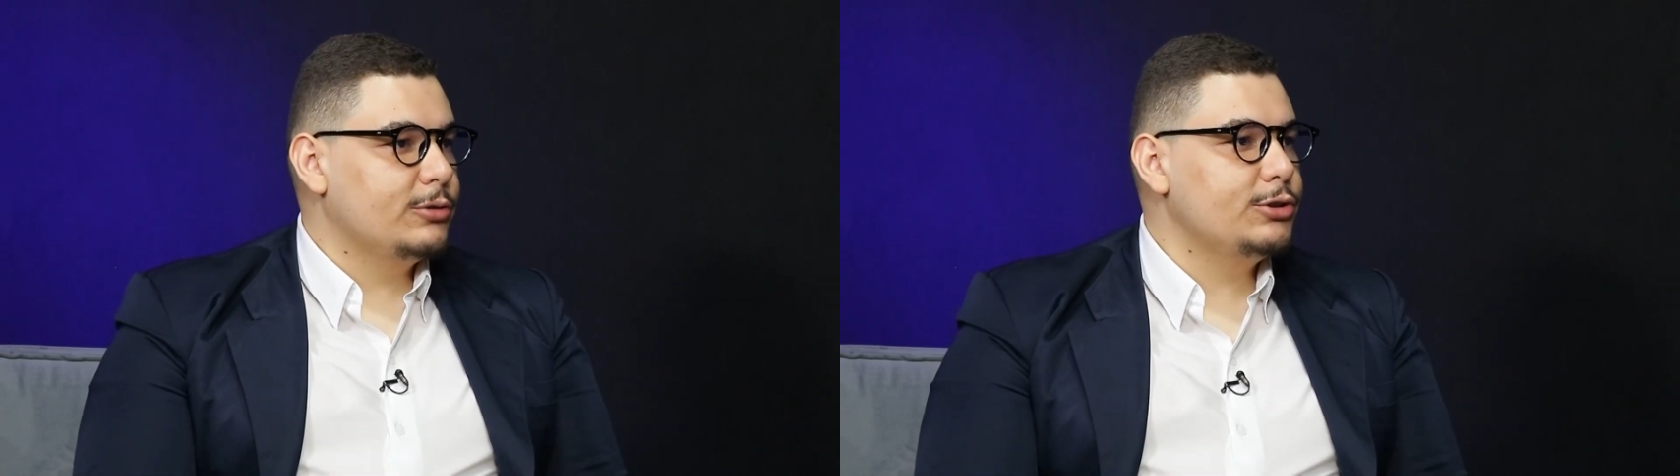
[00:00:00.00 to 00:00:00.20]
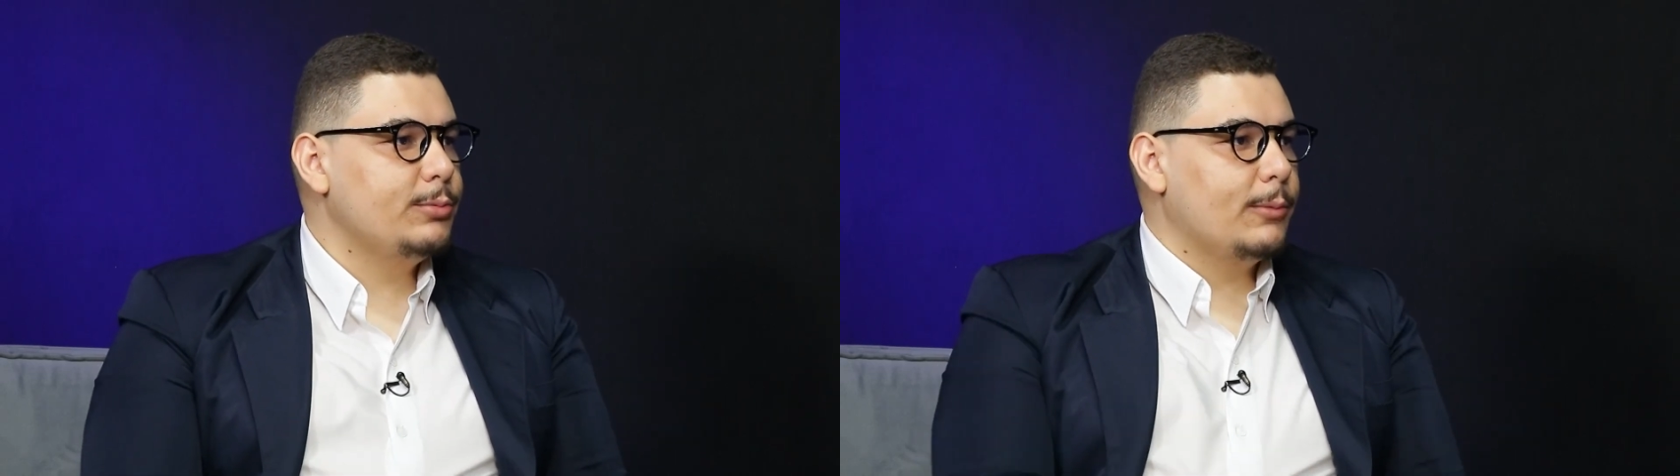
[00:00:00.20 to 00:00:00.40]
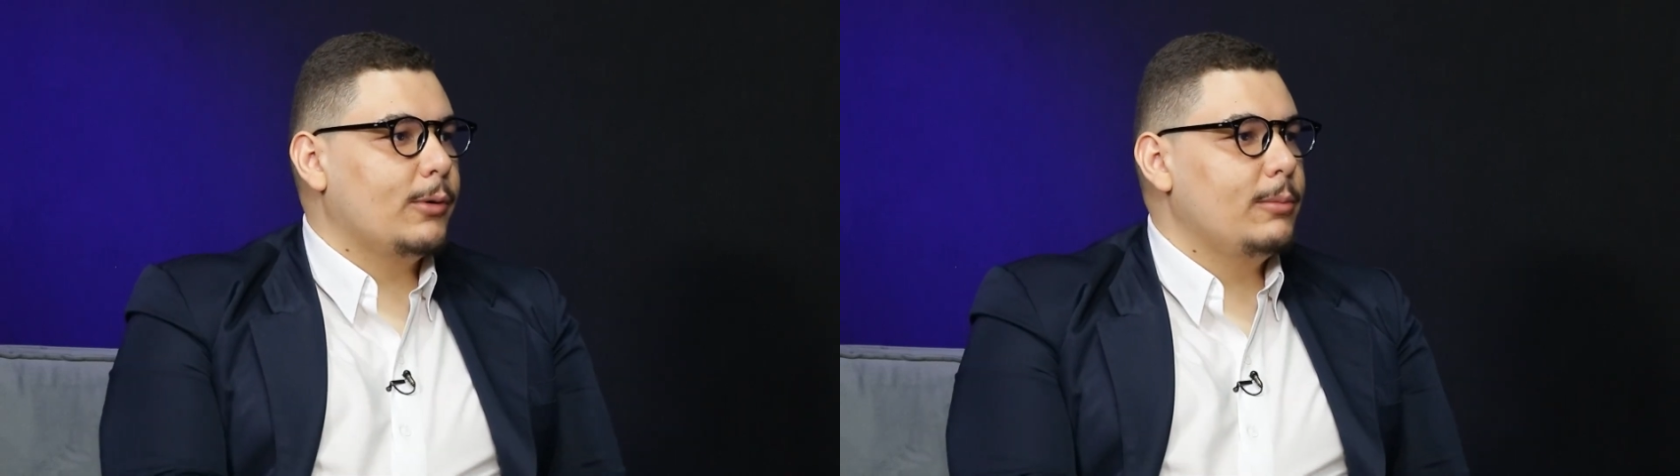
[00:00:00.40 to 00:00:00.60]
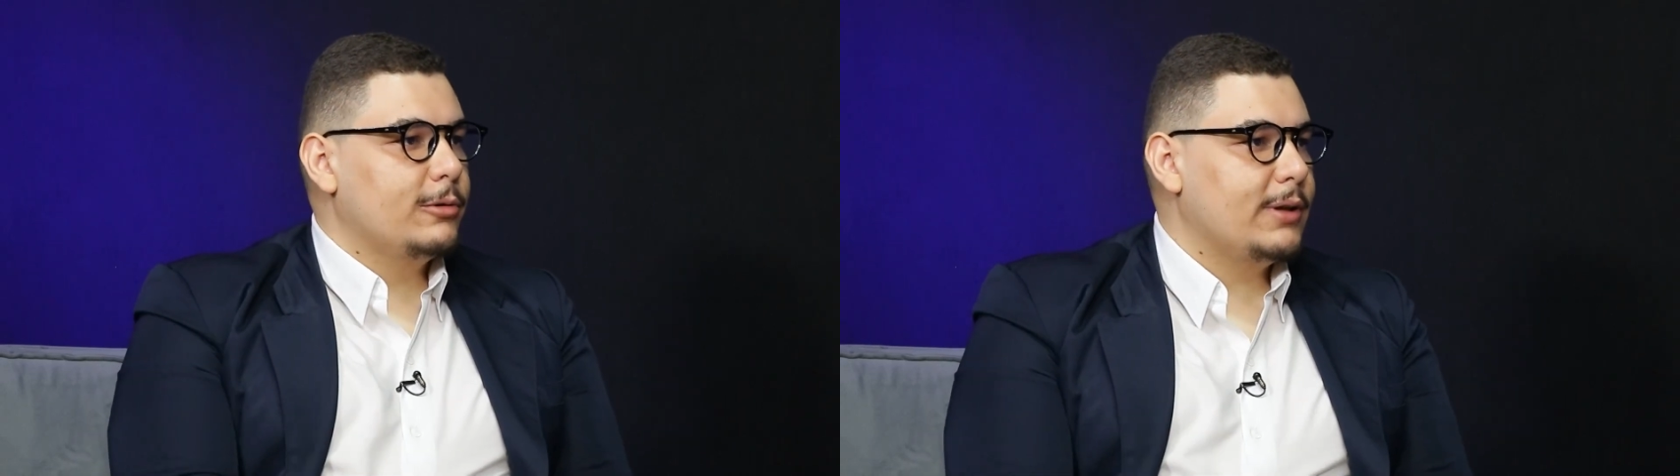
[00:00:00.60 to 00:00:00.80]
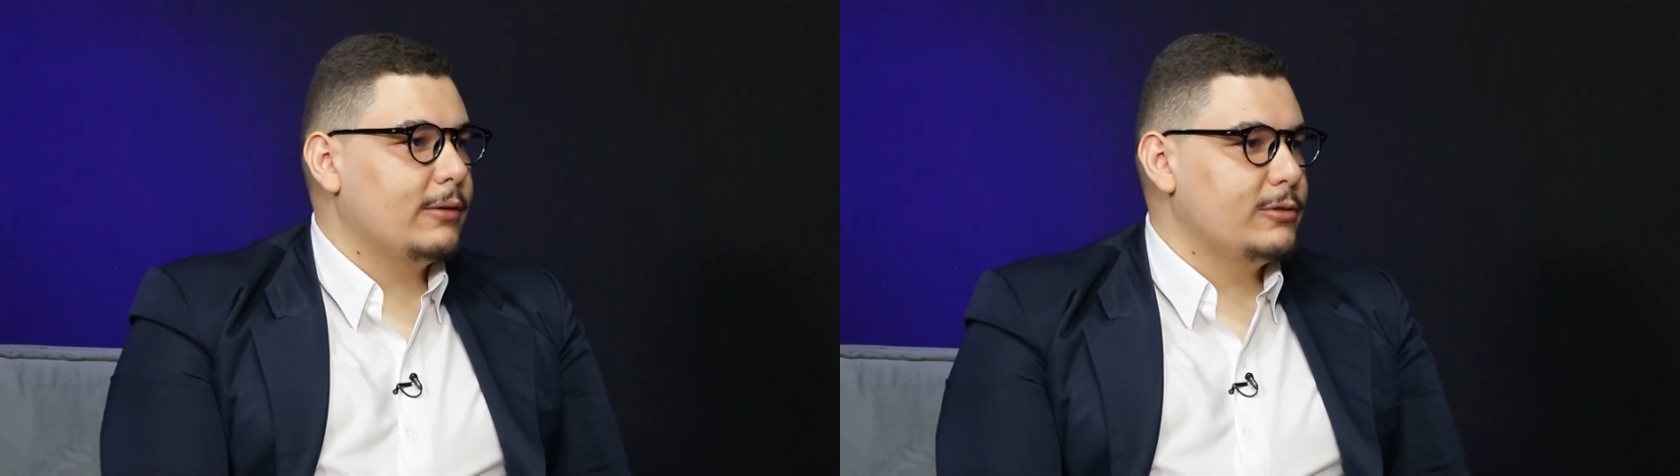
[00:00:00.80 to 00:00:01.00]
onde meu
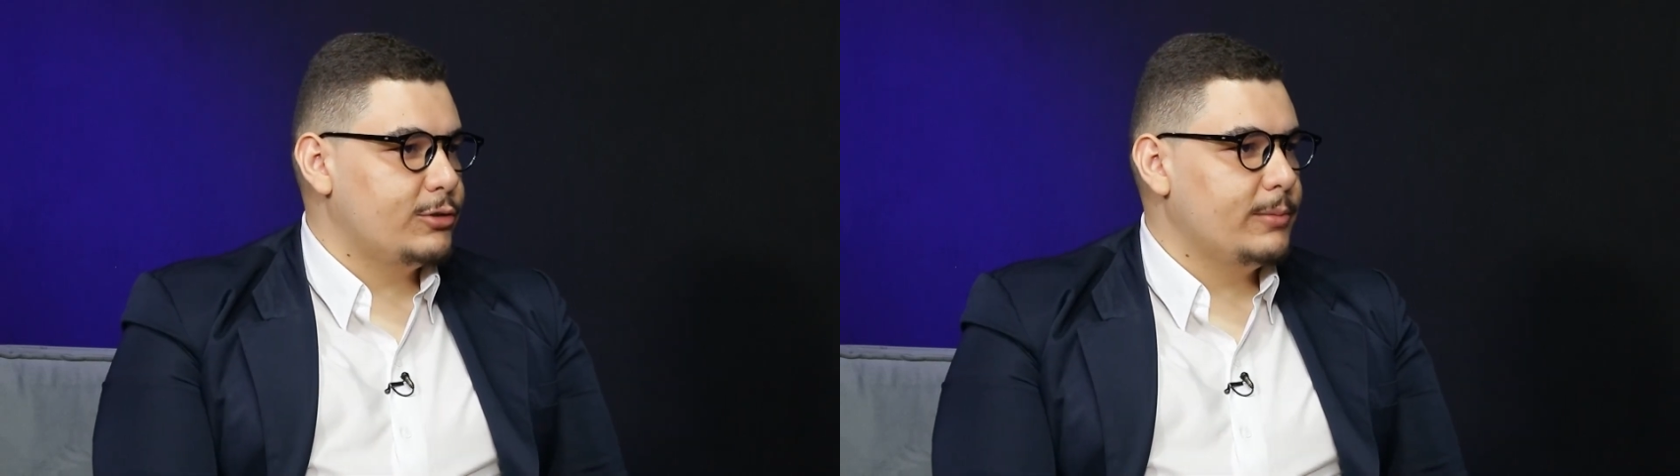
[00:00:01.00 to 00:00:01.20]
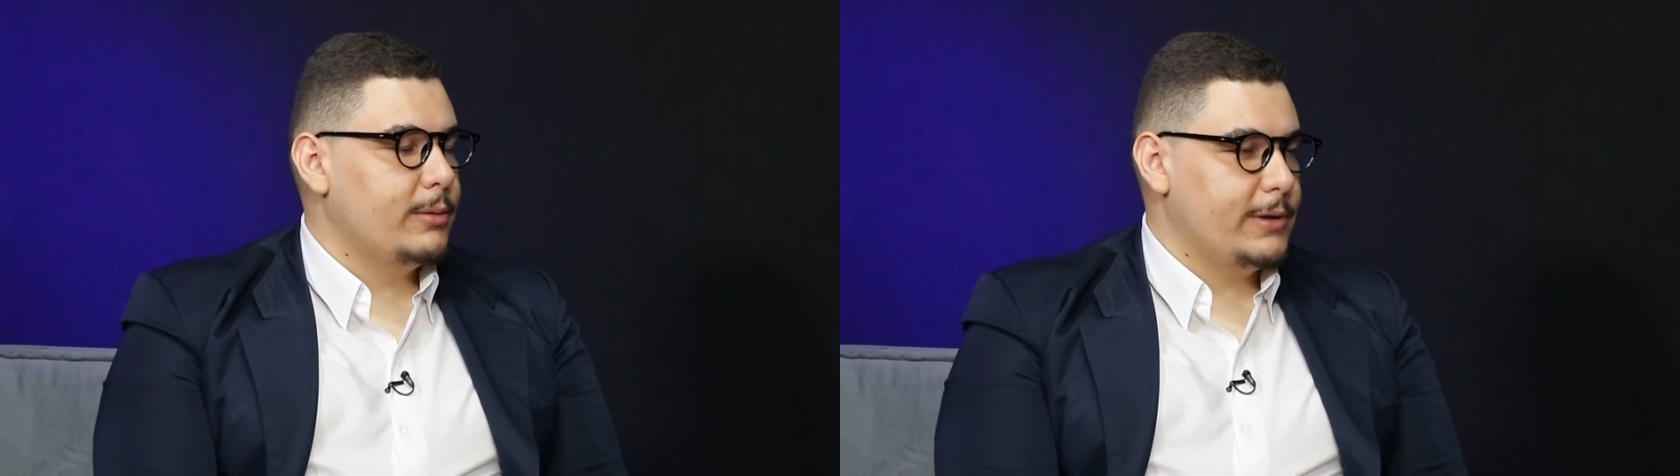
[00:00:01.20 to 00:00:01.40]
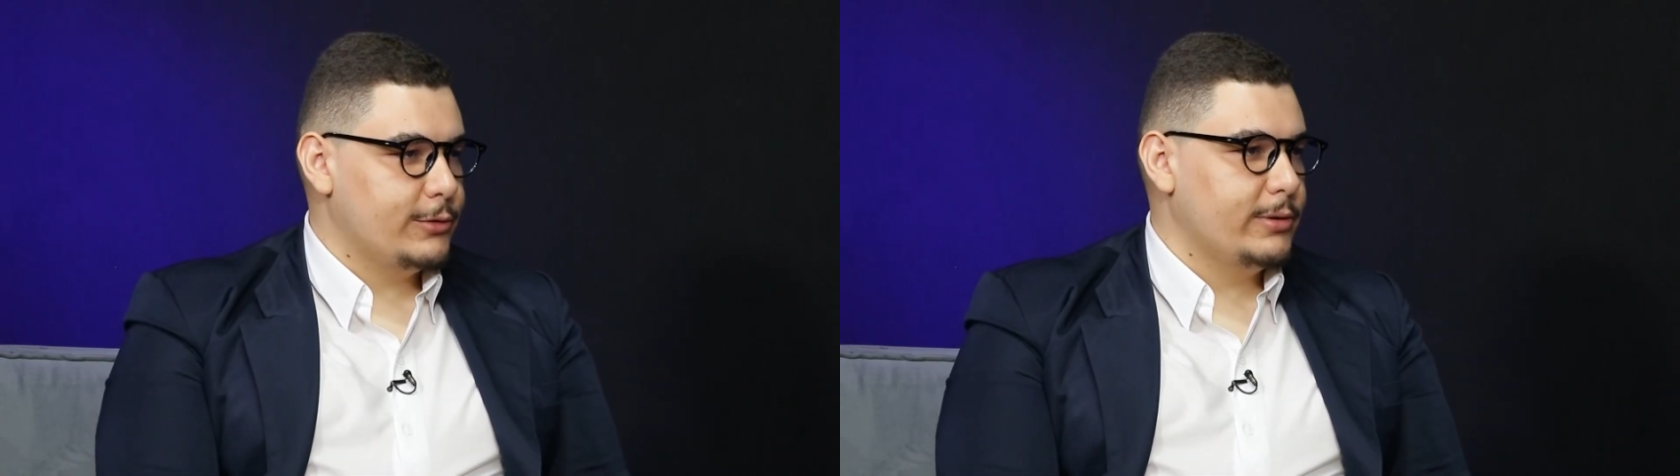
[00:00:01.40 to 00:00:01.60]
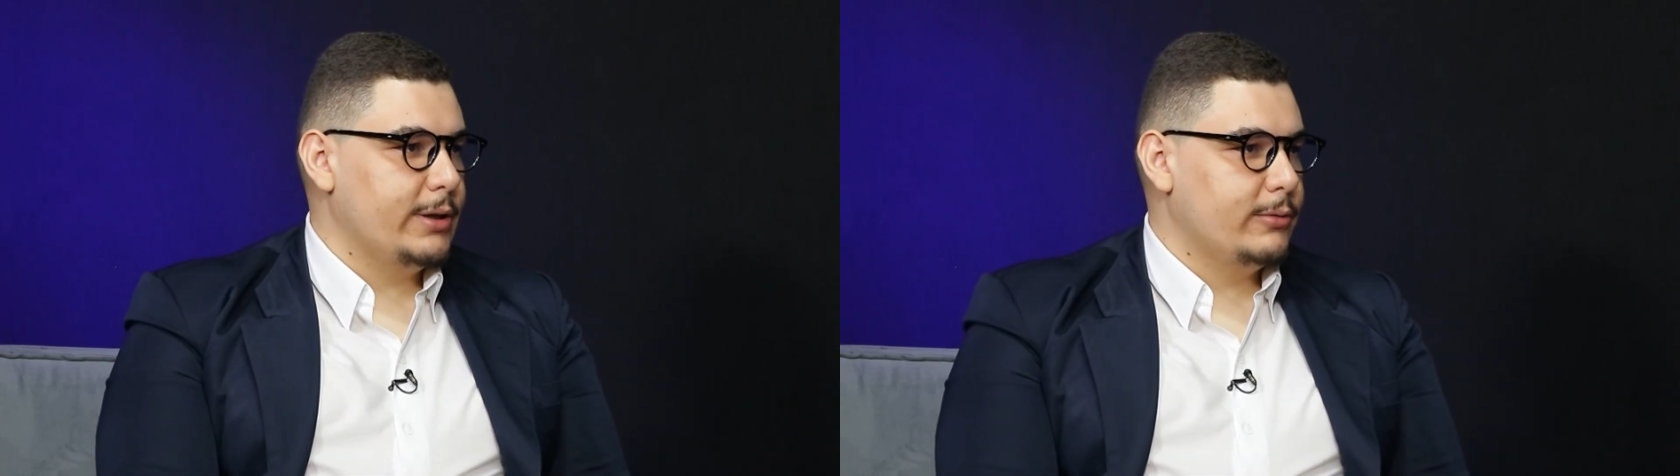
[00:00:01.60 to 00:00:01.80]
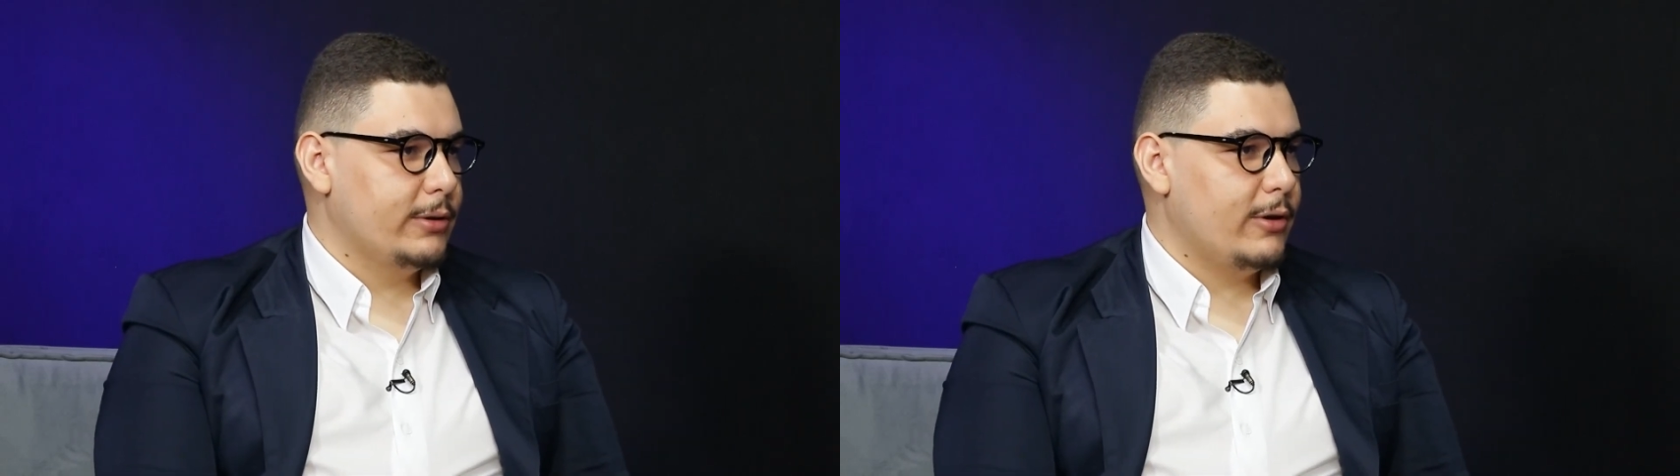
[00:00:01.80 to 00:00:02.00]
público está consumindo mais conteúdo